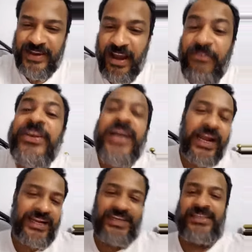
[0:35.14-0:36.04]
লাভিং
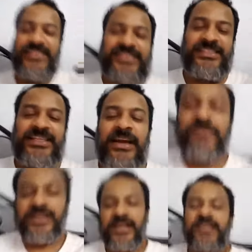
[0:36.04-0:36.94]
কাইন্ডনেস
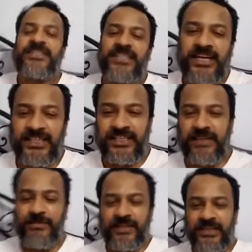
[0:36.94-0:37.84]
লাভিং কাইন্ডনেসের আগের দিন
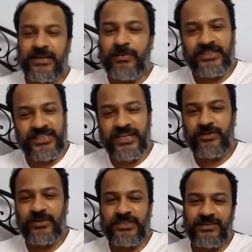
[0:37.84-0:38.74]
আমি একটা পার্ট শেয়ার
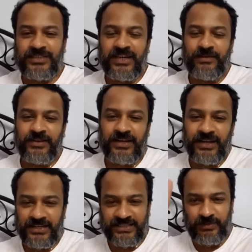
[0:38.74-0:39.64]
করেছিলাম আজকে লাভিং
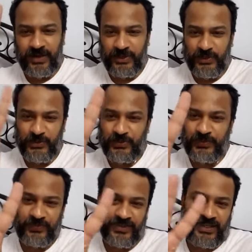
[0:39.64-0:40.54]
কাইন্ডনেসের পার্ট টু
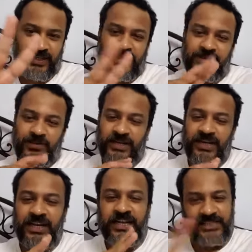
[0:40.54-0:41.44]
তো
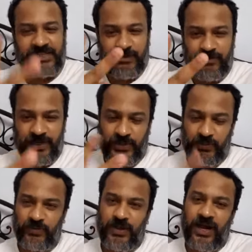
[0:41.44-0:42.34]
এখানে লেসন নাম্বার
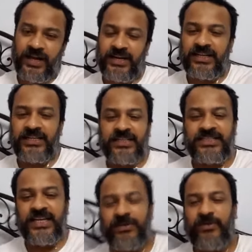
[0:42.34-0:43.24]
টু আগেরটা যেটা
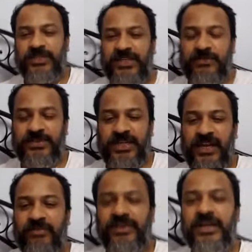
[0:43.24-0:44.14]
শেয়ার করেছিলাম সেটা
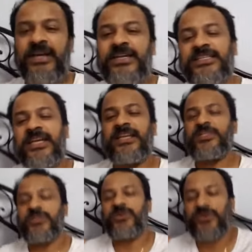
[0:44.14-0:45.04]
লাভিং কাইন্ডনেসের একটা
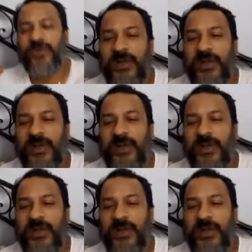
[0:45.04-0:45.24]
ছোট্ট